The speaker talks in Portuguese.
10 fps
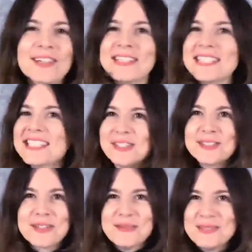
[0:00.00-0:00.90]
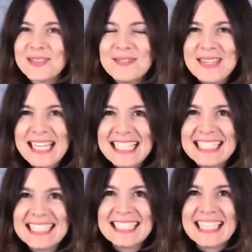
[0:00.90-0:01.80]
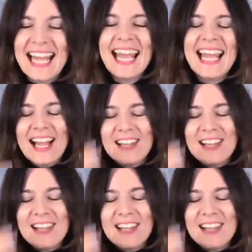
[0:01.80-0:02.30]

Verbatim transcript: Já aconteceu isso comigo também, né?